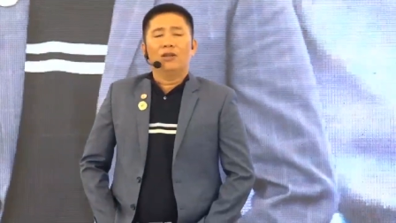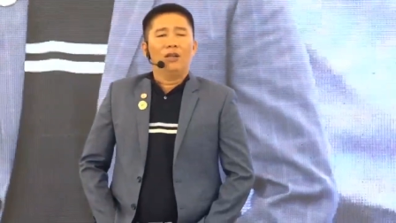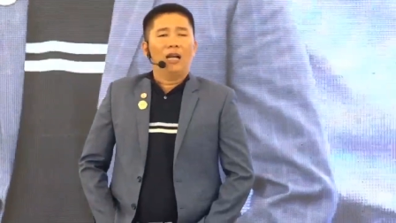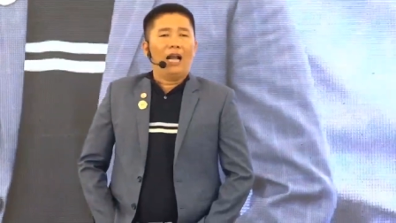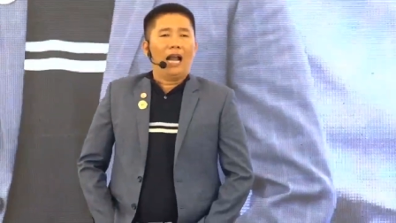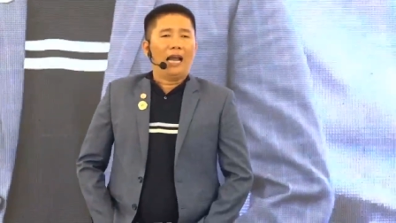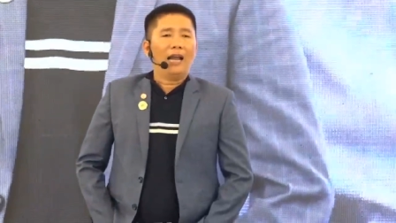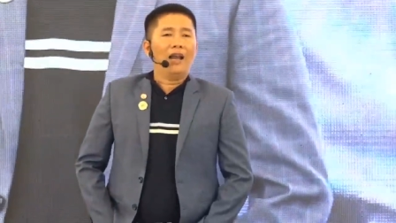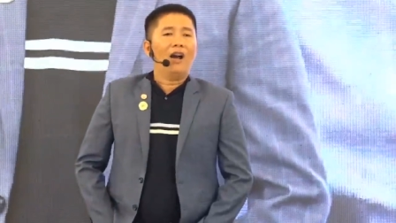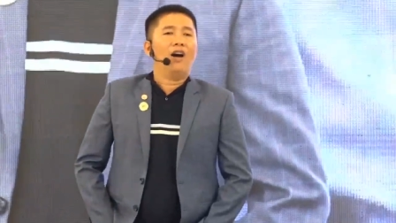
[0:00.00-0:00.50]

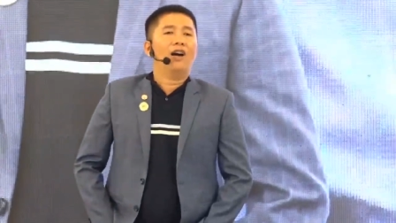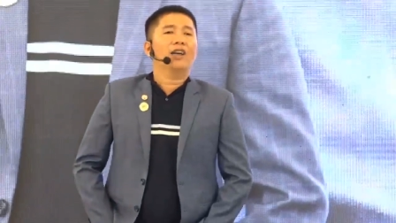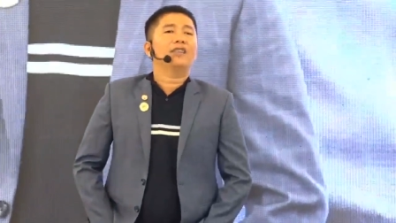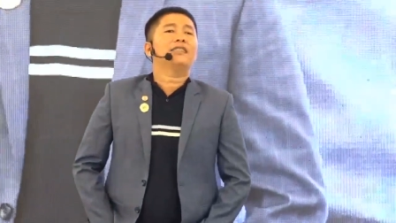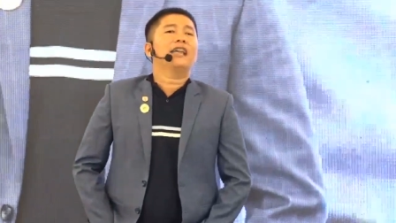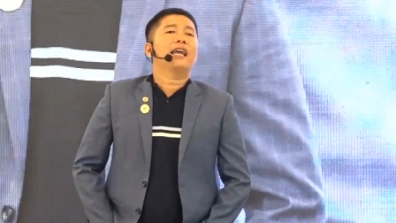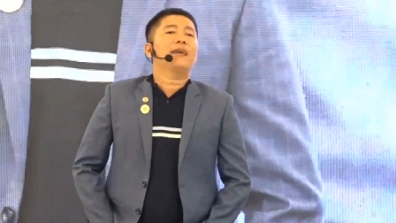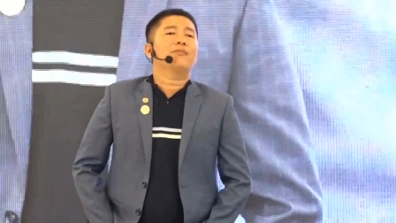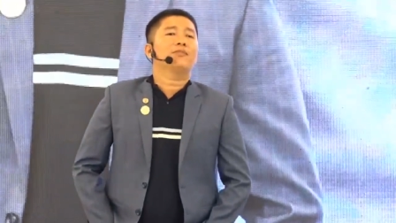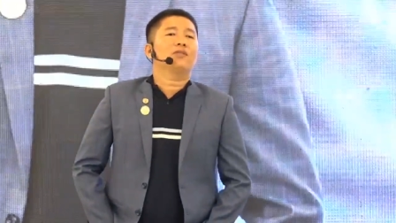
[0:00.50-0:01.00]
hãy hỏi
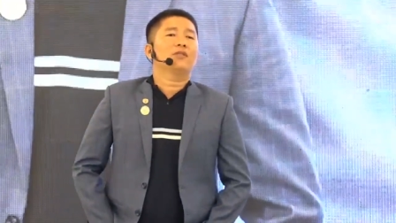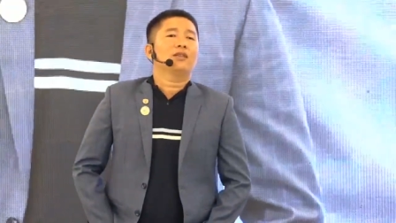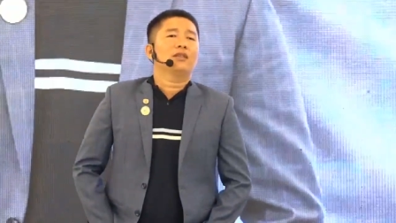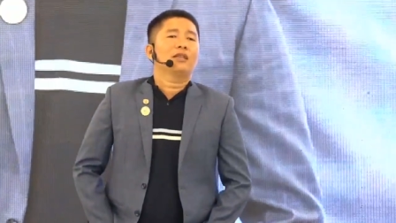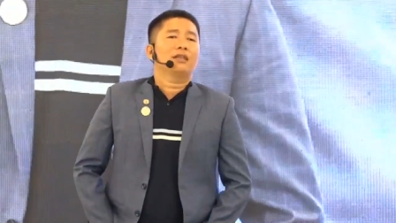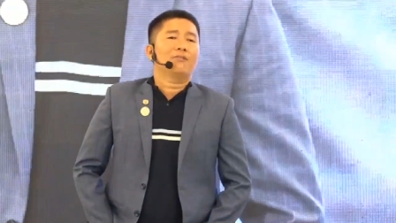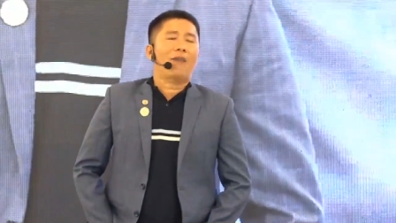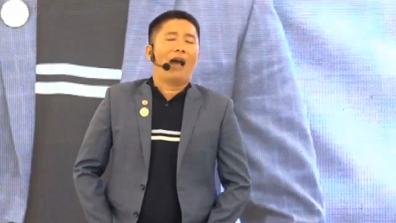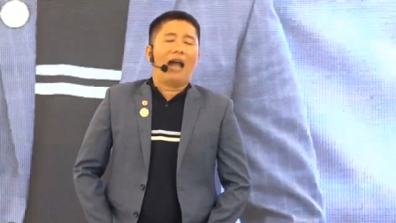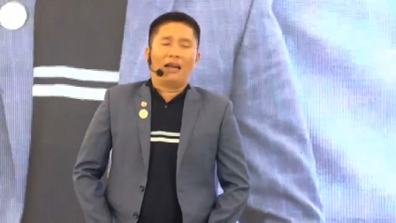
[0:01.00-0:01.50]
xem
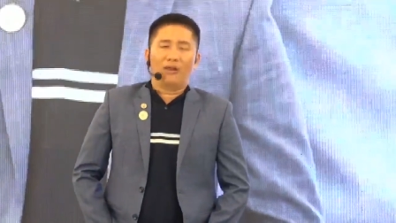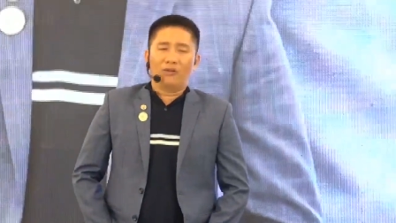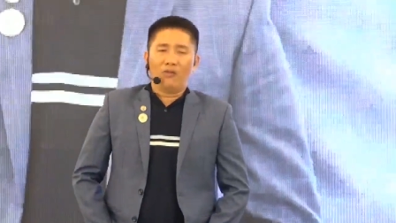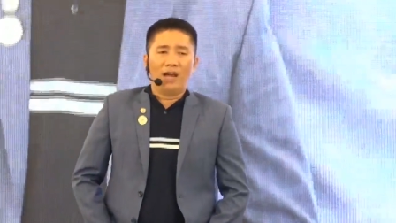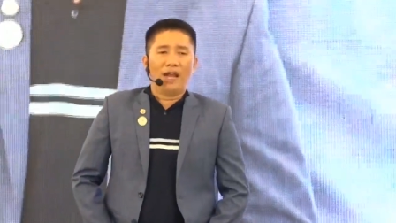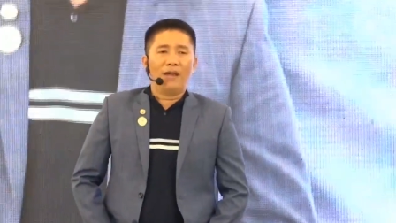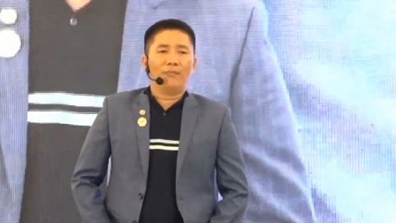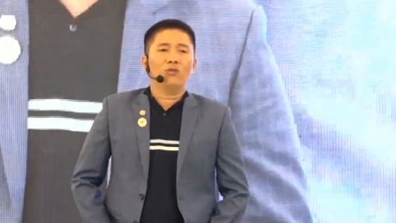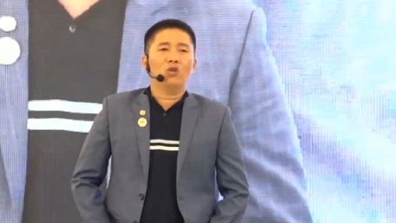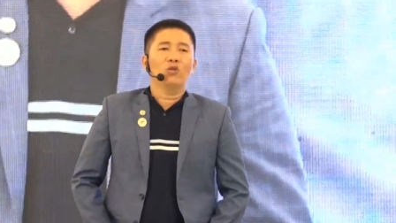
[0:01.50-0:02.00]
bạn của
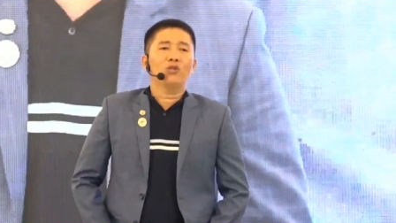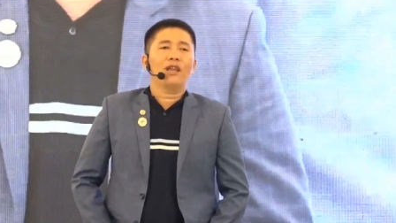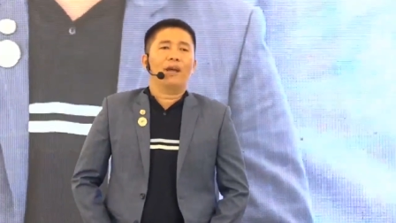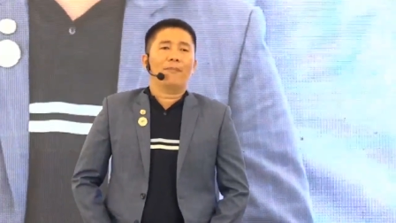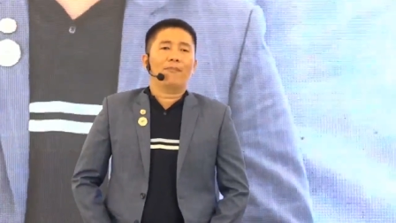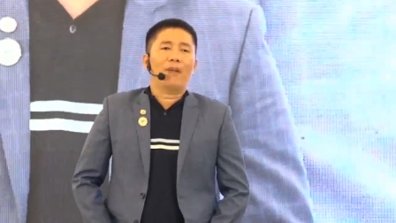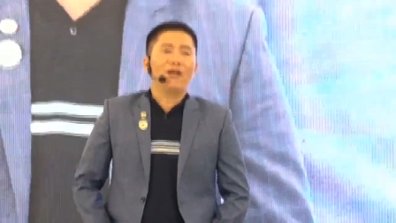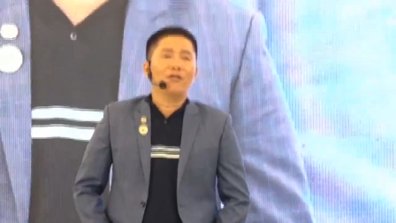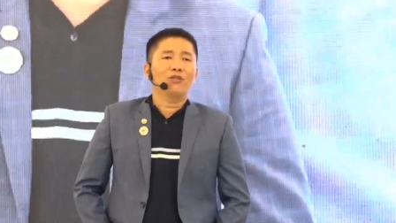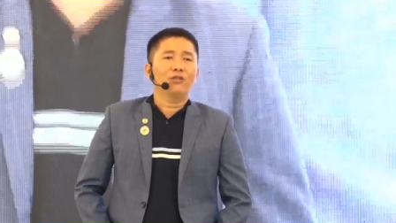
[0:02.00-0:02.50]
em thu nhập
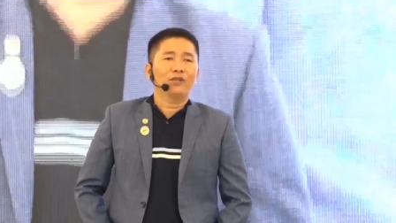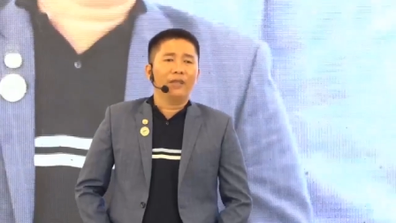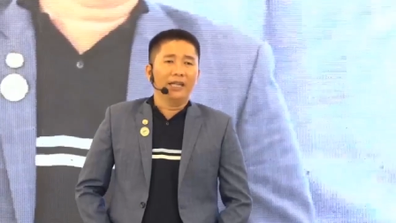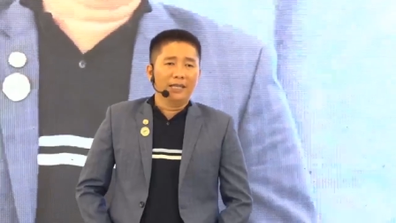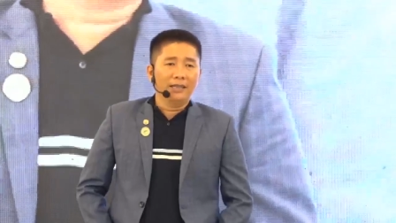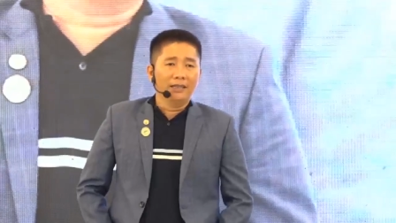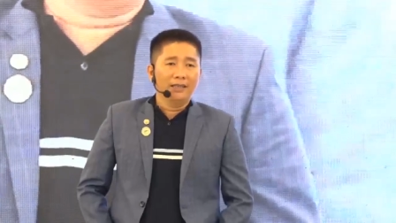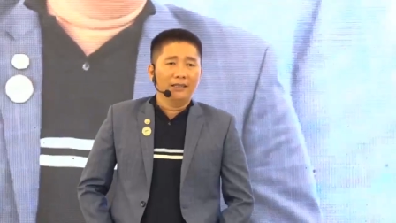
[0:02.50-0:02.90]
bao nhiêu tiền